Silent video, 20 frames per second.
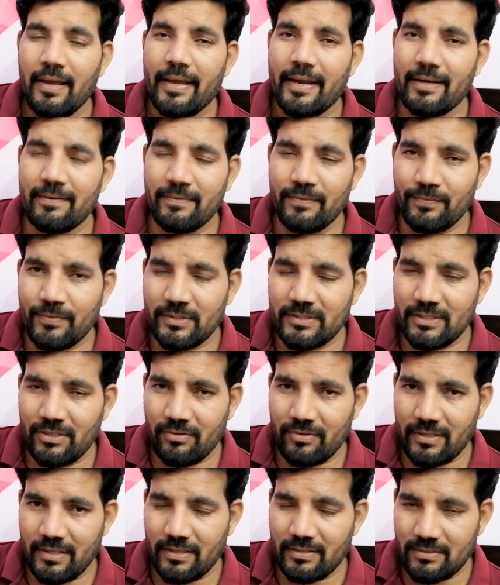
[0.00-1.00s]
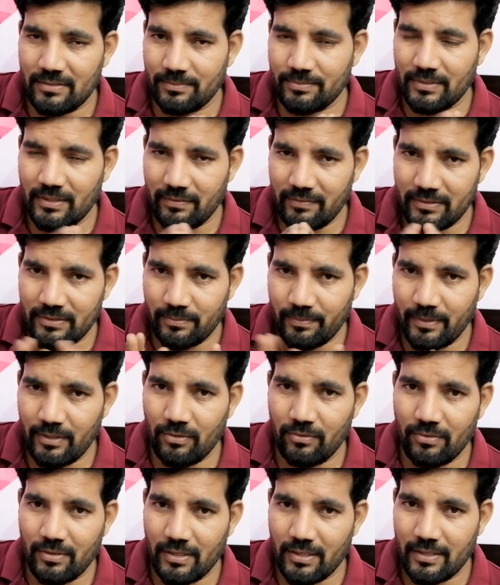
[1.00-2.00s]
అండ్ ఫిఫ్టీ సెవెన్ ఇయర్స్ ఆఫ్ సర్వీస్
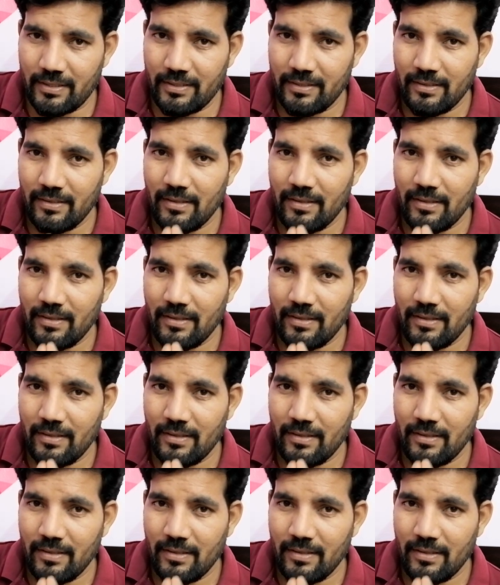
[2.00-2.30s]
బిలో ఉండాలి